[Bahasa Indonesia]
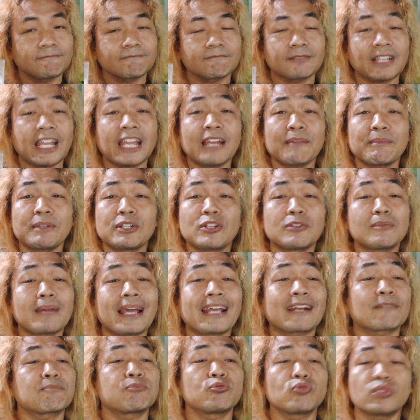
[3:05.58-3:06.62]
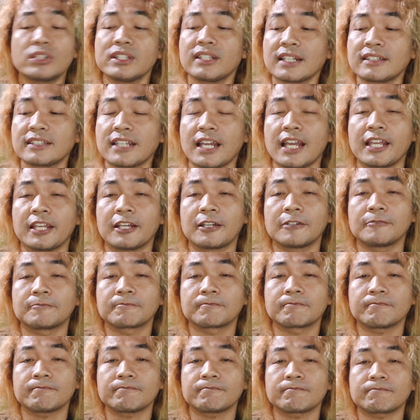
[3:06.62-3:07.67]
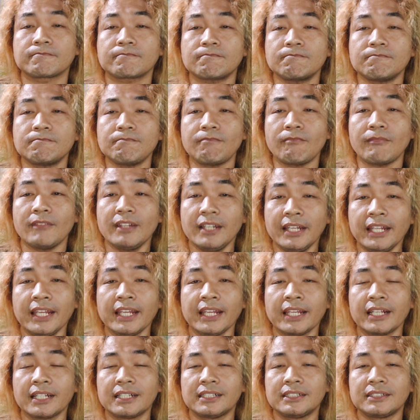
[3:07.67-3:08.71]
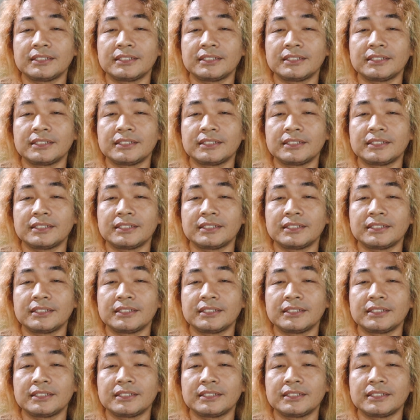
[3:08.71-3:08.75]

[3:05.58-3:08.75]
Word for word: Kayak minum air putih saja ya. Nih.